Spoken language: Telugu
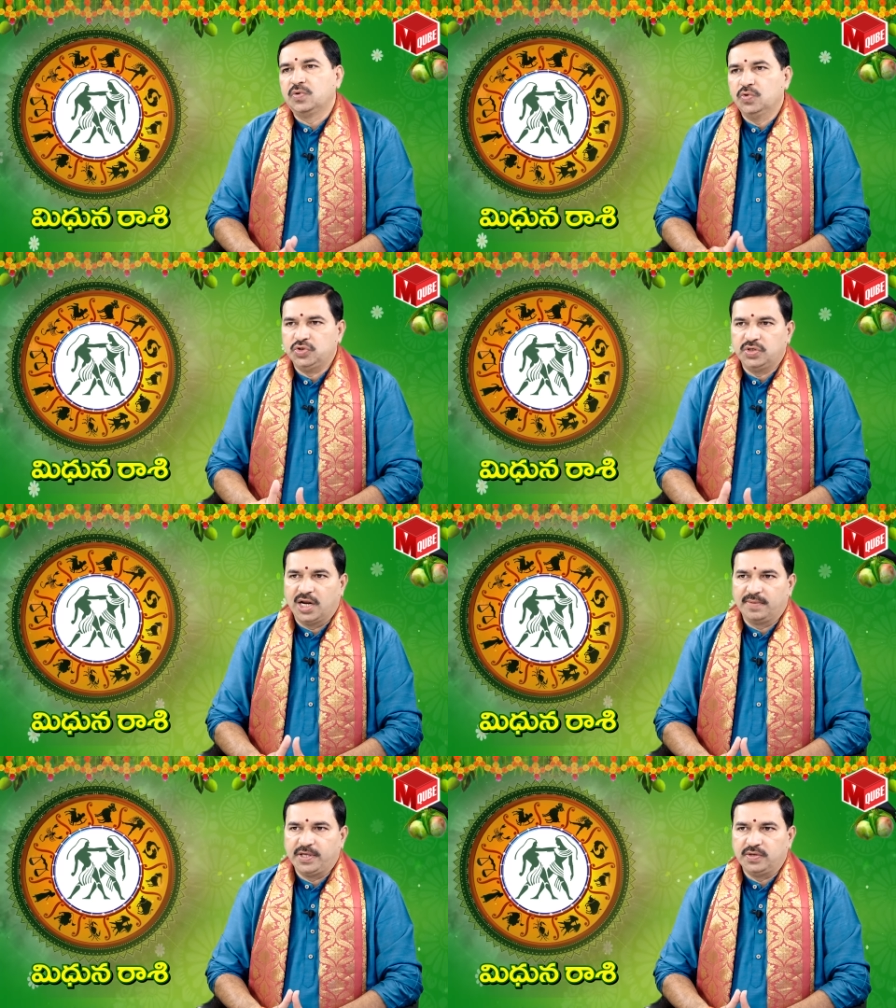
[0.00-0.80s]
కుజుడు
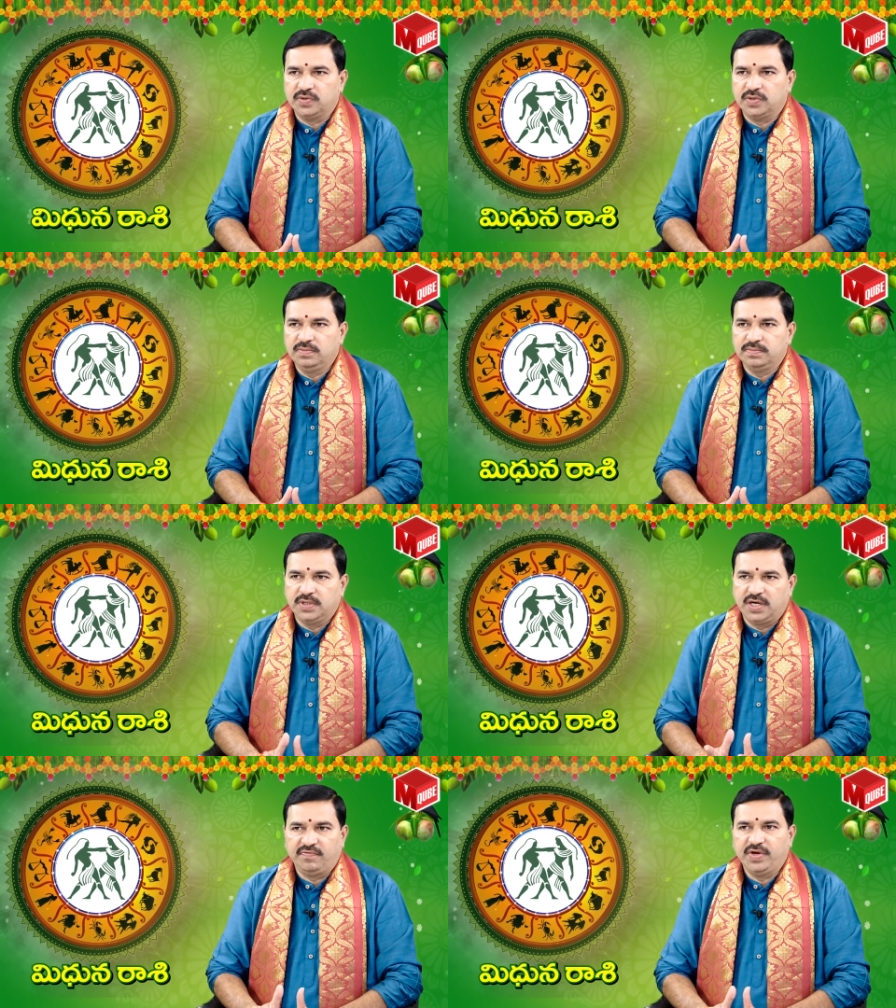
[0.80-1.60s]
నలభై ఐదు రోజులు
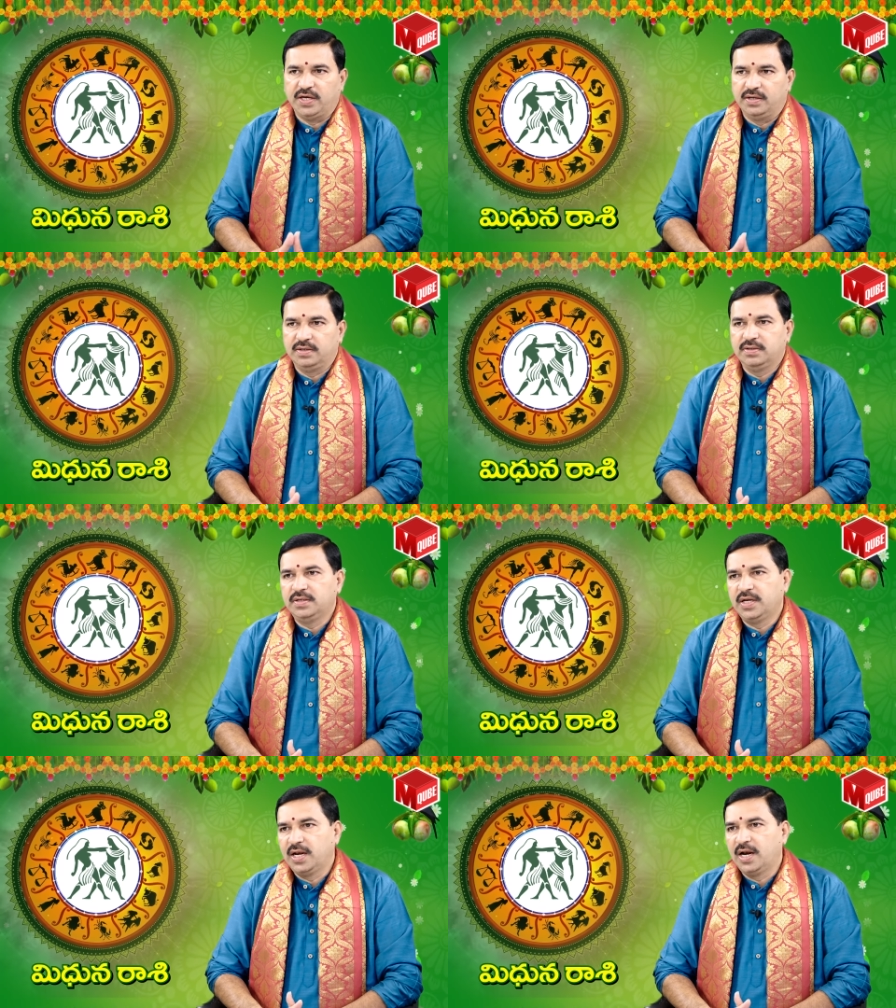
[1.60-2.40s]
రవి
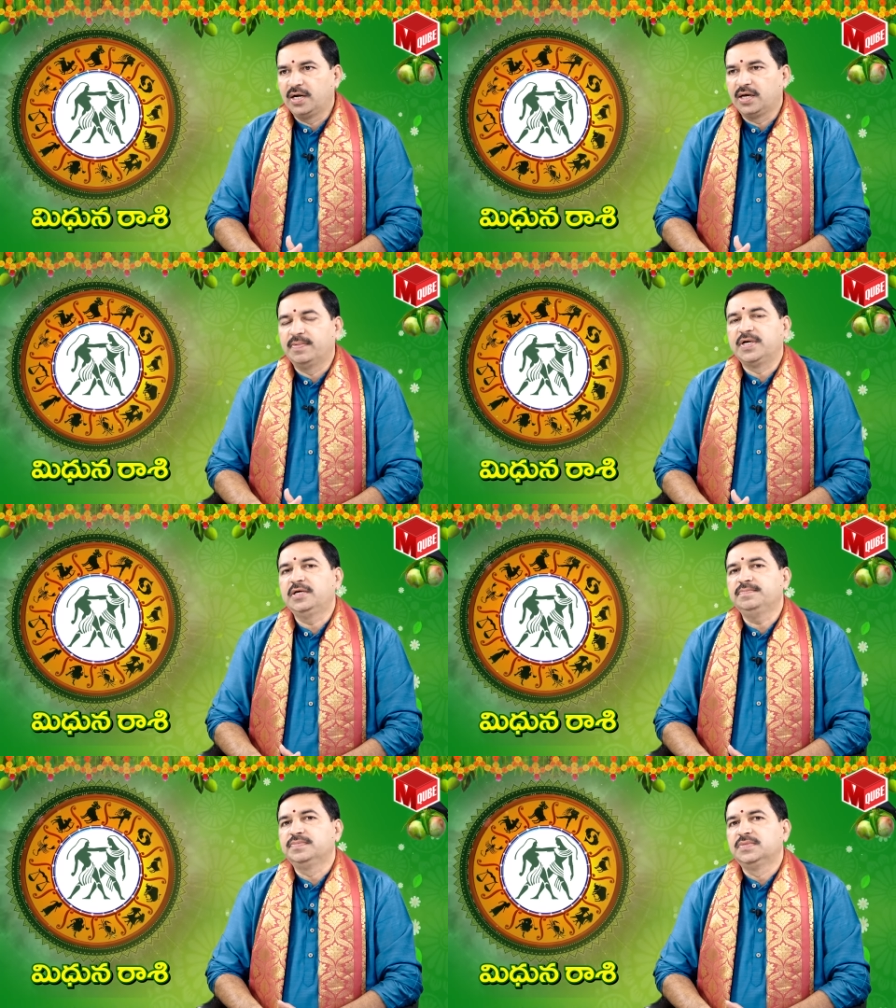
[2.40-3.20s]
నెలనాడు కాబట్టి